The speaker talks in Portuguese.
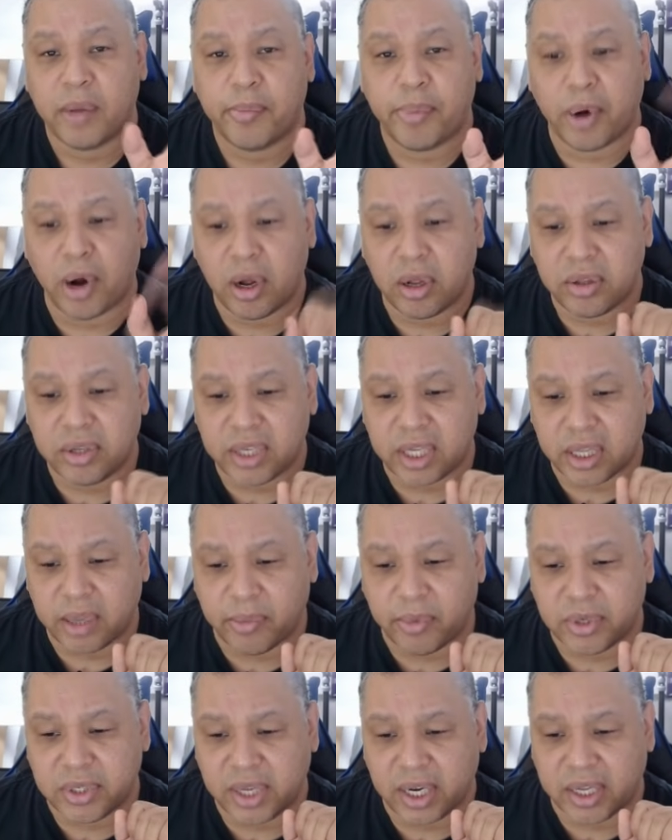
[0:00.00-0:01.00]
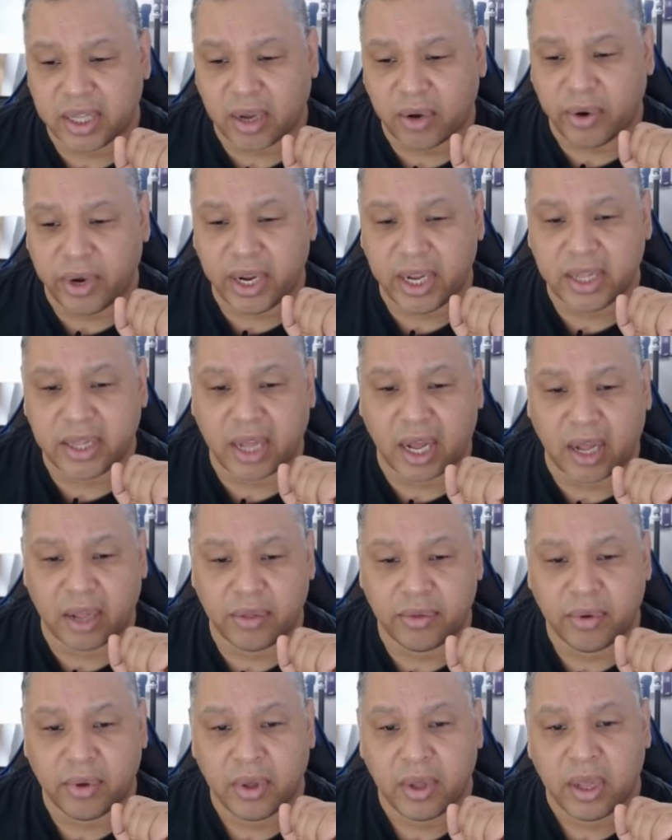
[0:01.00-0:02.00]
Pronto, já está mostrando que está
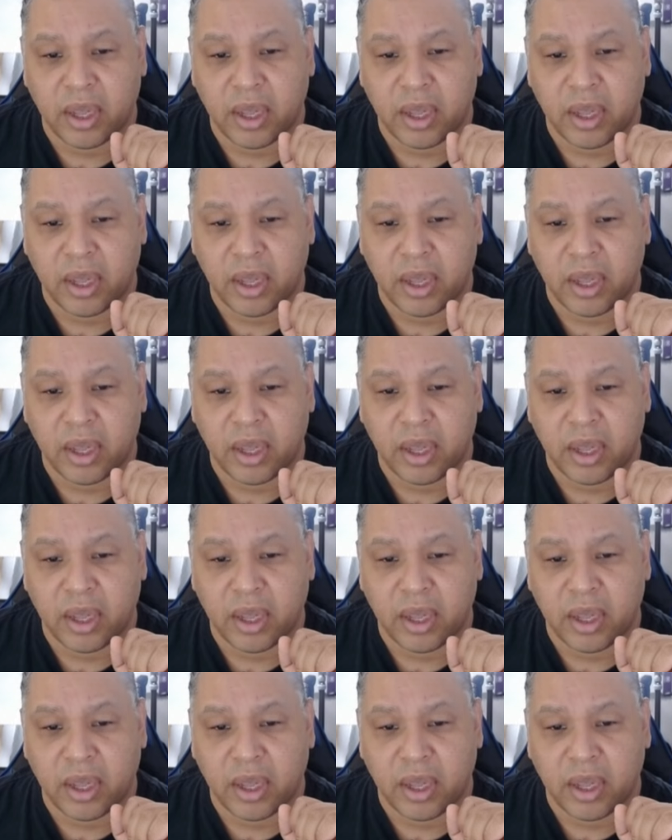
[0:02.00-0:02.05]
conectado.